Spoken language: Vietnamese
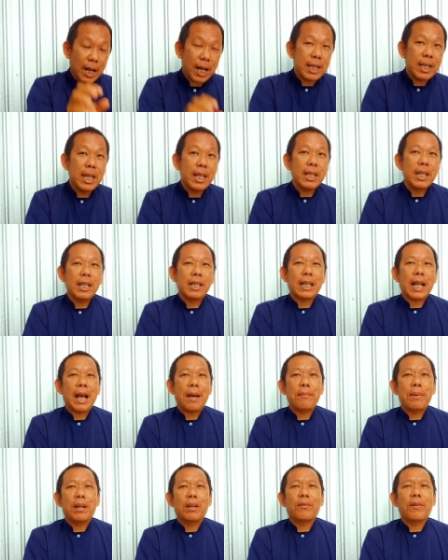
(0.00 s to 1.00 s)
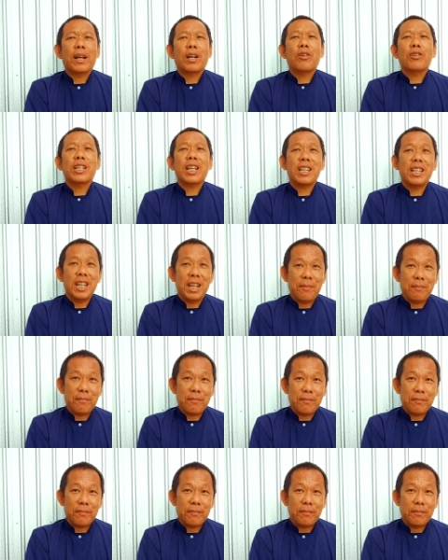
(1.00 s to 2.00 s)
kết duyên với người ta mình phải có trách nhiệm
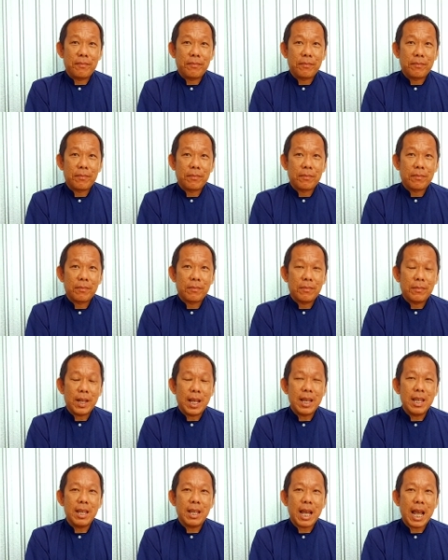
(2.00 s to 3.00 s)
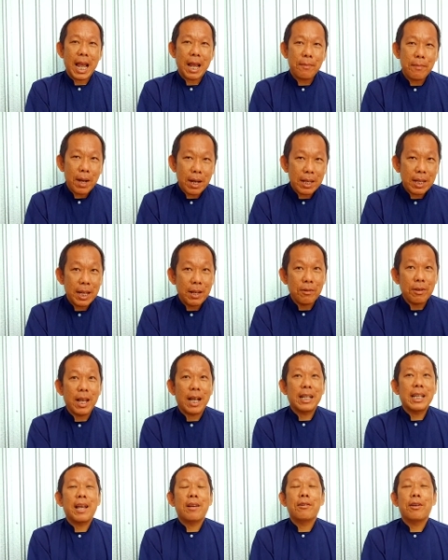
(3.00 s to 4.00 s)
để hai bên dìu
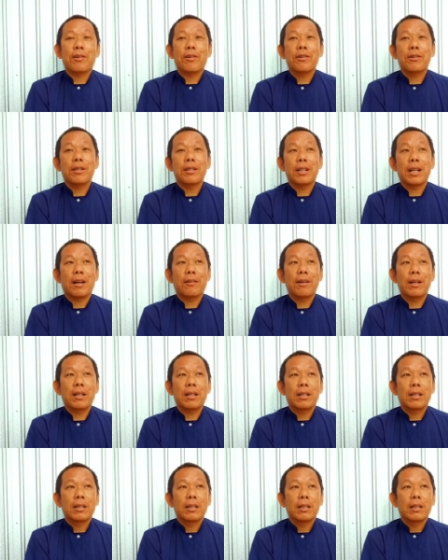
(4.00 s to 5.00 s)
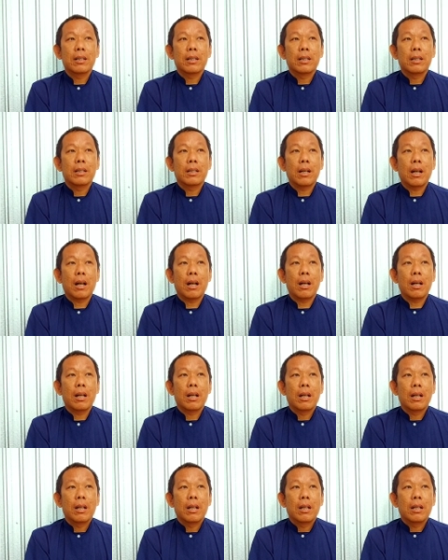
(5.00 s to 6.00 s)
dẫn nhau vào con đường đạo đức đó
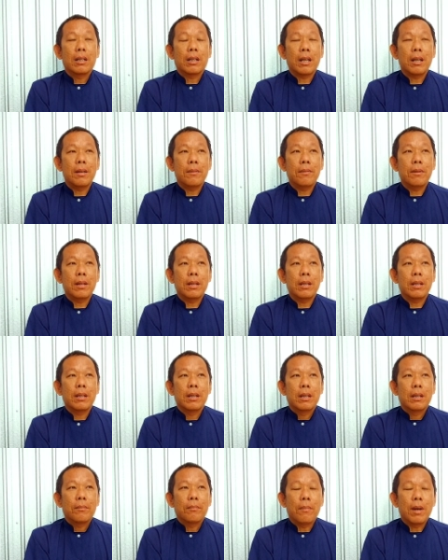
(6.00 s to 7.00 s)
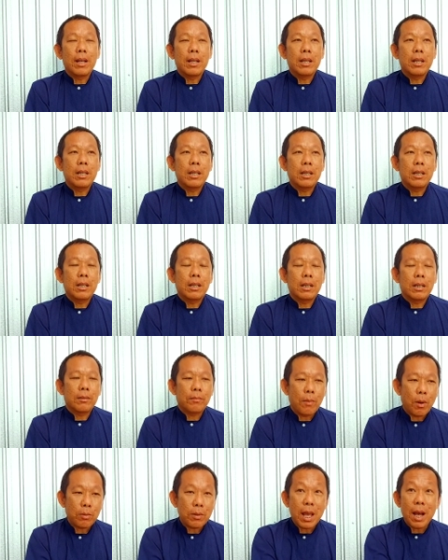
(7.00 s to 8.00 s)
thì mình
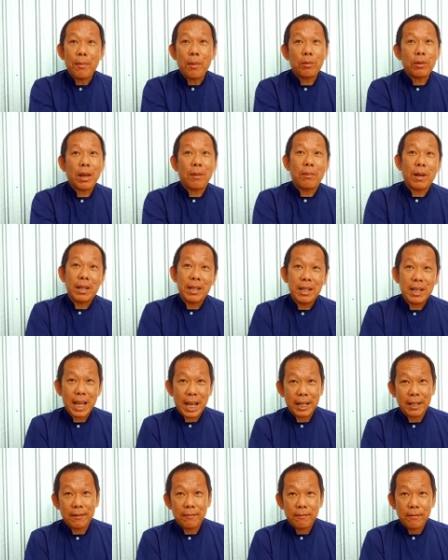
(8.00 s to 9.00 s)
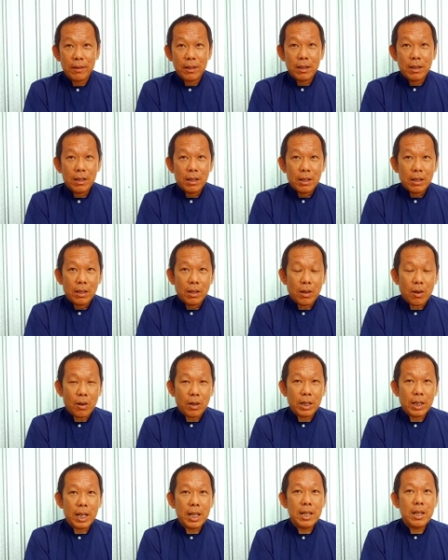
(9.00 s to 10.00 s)
một vợ một chồng là như vậy
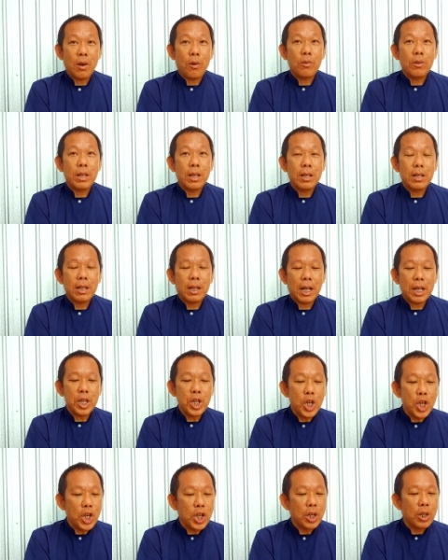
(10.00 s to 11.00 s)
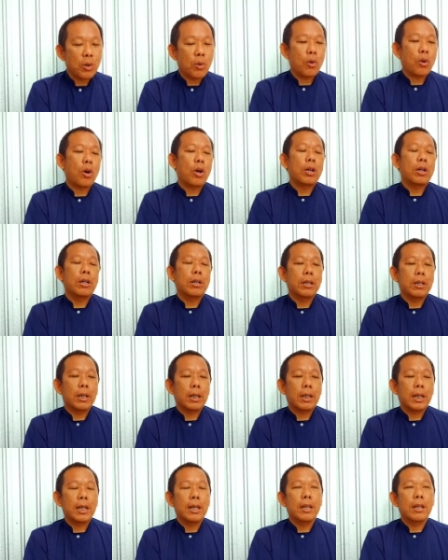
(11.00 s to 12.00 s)
rồi thí dụ như cái duyên của con người
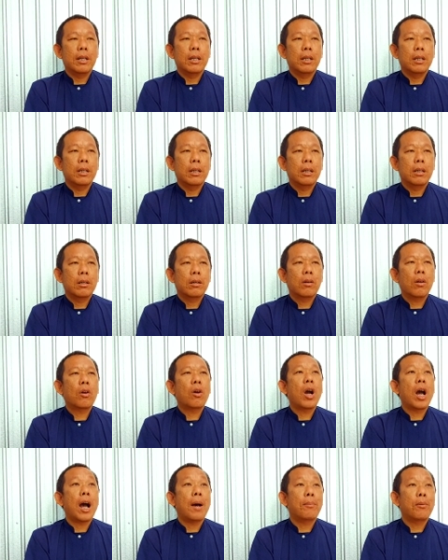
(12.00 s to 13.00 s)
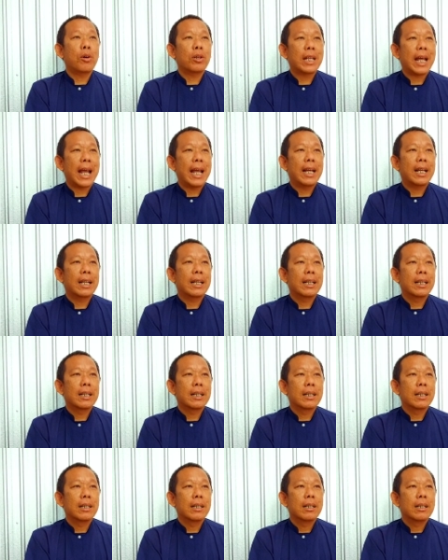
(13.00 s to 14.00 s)
thì nó có hợp có tan
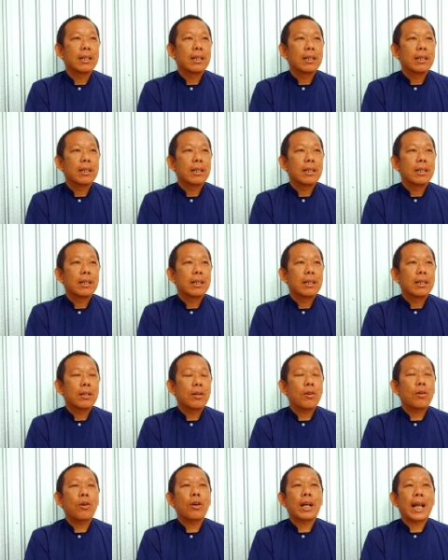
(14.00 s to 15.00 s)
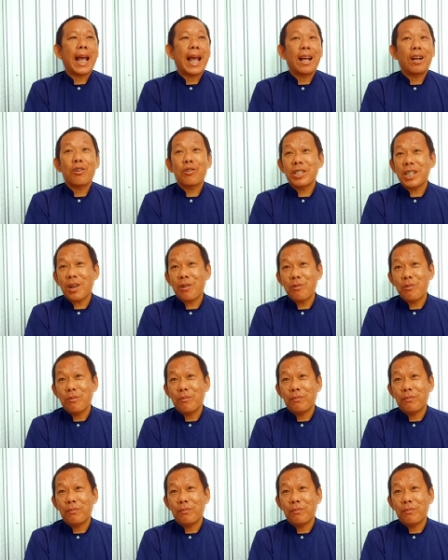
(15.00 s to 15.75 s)
nó có cạn có sâu